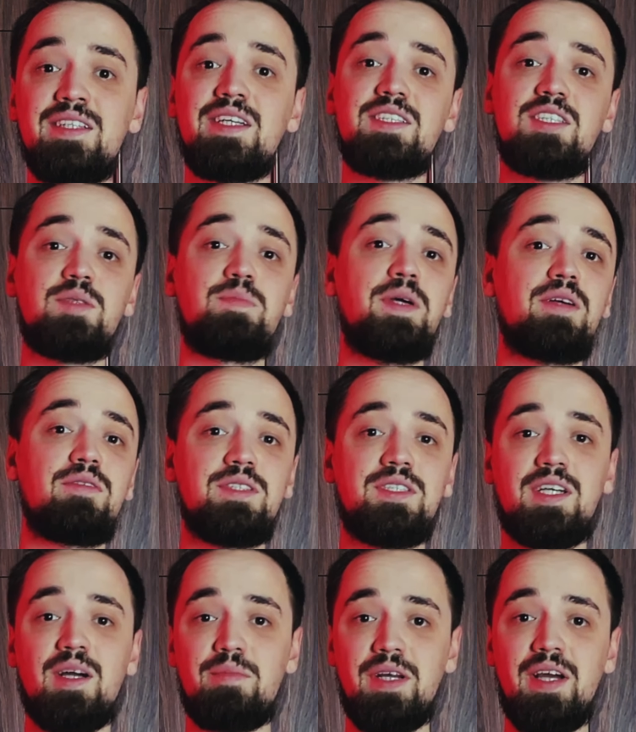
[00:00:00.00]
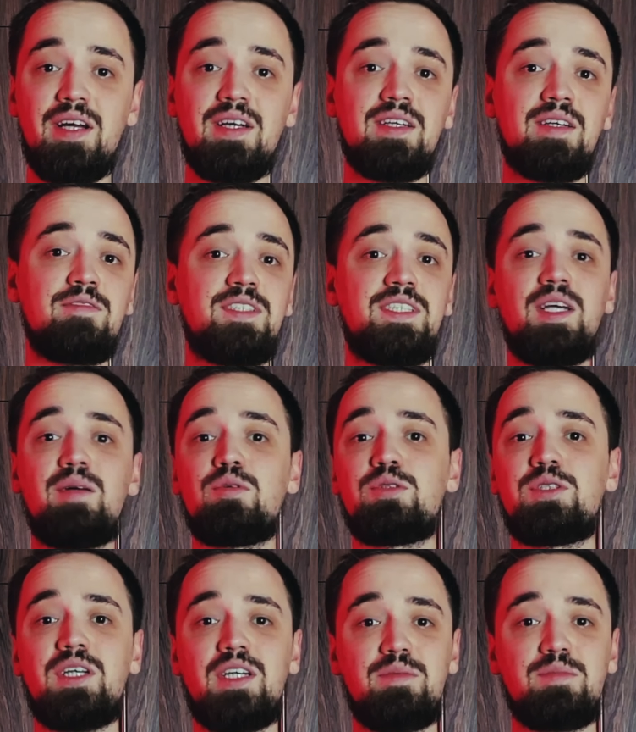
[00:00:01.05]
31 декабря все мы
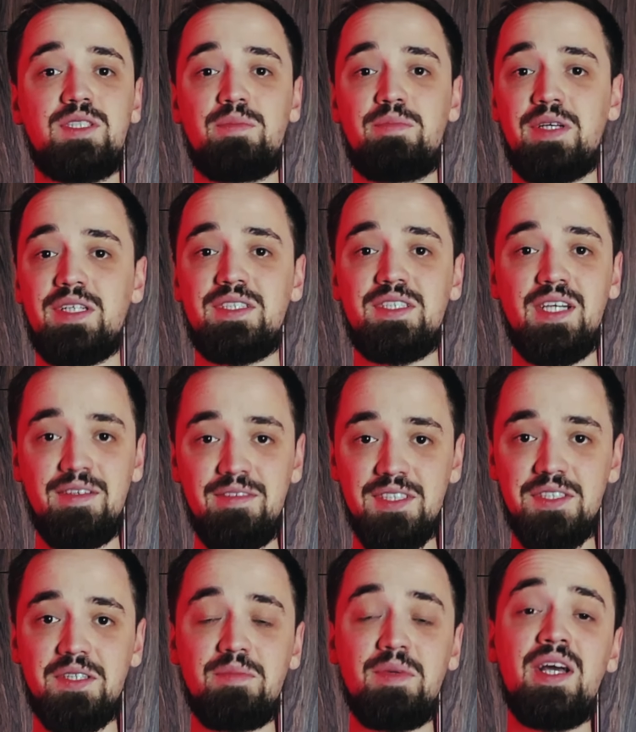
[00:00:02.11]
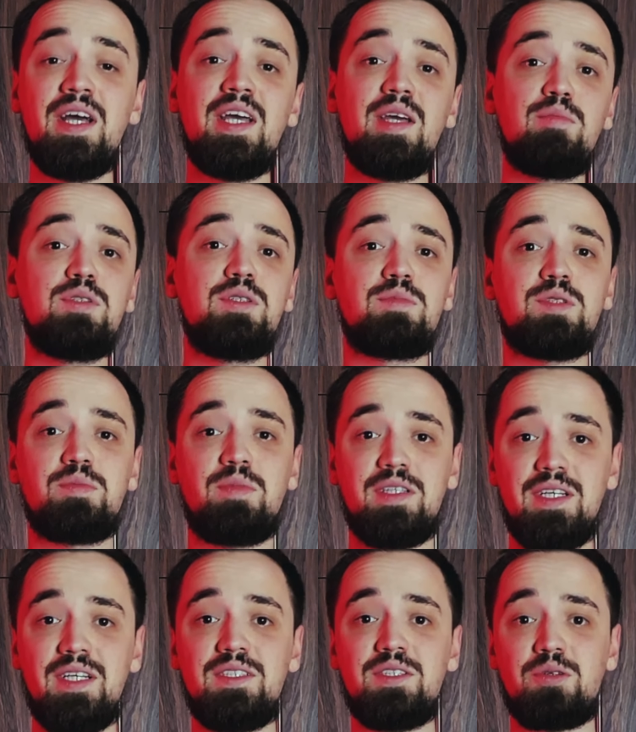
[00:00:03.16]
усядемся перед телевизором и будем
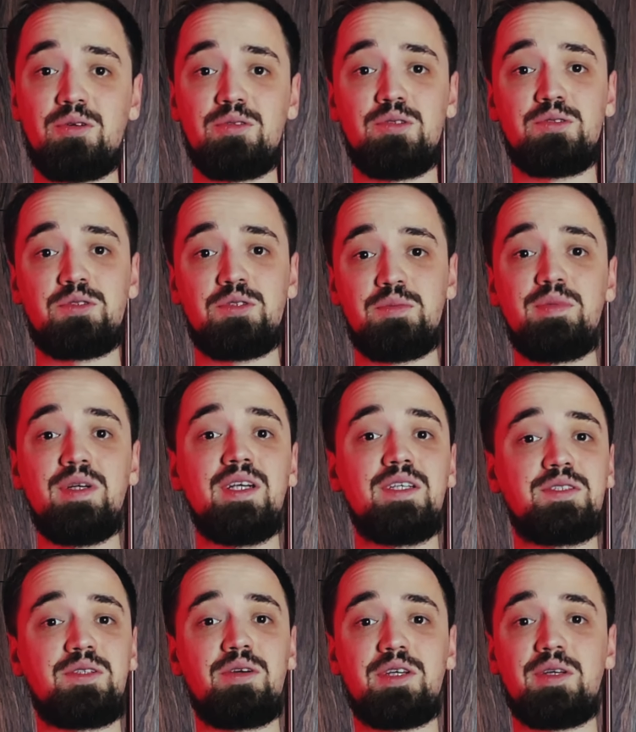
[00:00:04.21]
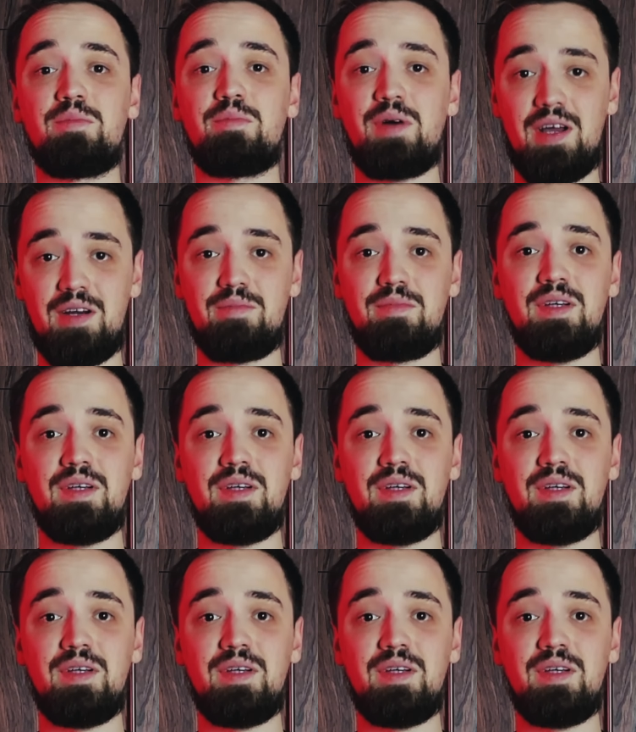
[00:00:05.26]
смотреть «Иронию судьбы» или «С легким паром».